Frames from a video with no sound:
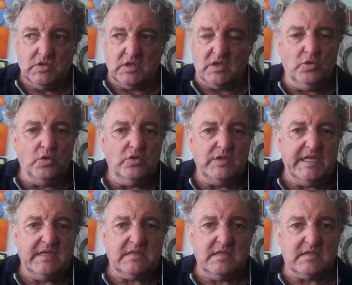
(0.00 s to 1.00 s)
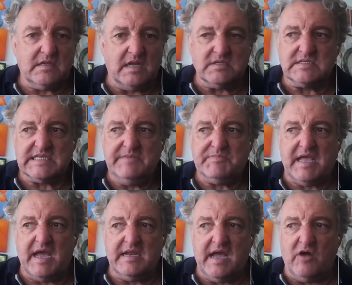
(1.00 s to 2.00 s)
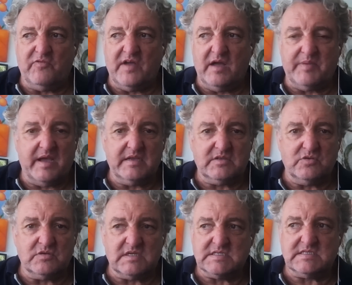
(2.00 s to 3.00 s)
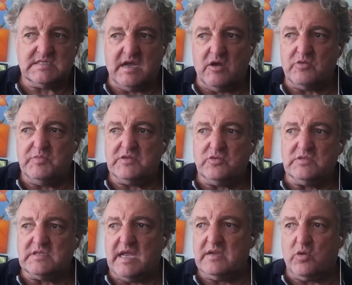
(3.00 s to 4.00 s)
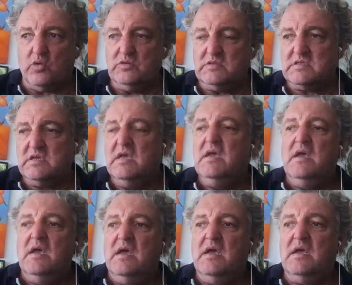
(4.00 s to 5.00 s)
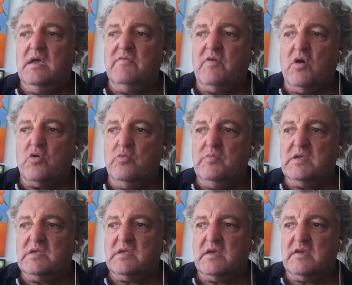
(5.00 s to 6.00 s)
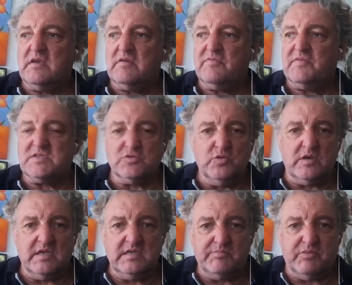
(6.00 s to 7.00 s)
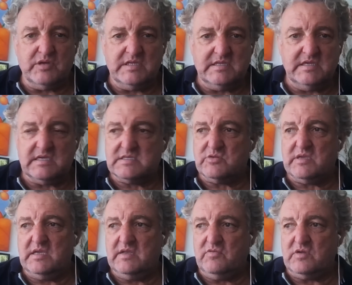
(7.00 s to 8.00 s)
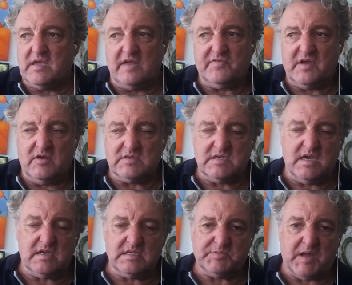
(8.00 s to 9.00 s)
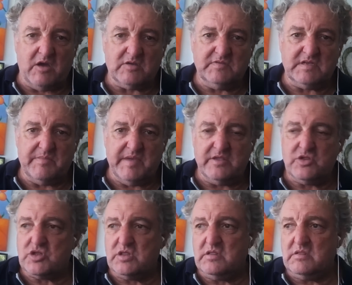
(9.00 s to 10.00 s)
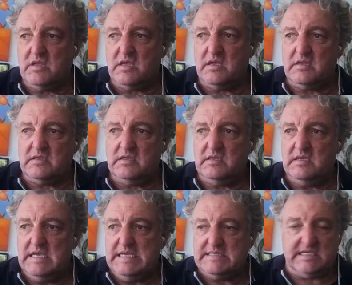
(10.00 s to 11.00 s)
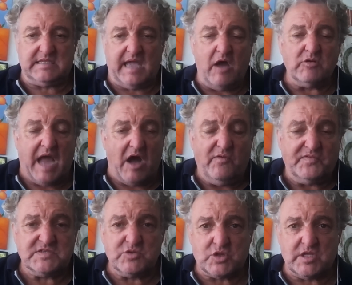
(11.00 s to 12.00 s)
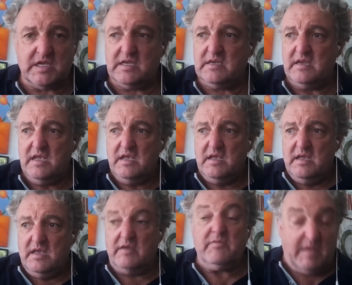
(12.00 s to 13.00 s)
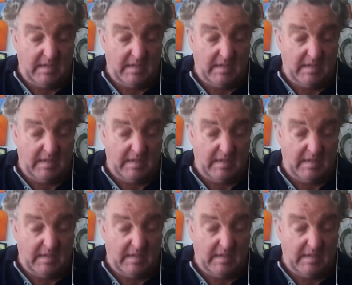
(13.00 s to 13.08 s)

Ja, null und nichtig. Also es gibt keine Aufarbeitung. Das ist ja auch mitunter ein Grund, äh, warum ich äh, versuche, in die Politik zu gehen, wo ich einfach auch sage, es braucht wieder Menschen, äh, die sich trauen, aufzustehen, äh,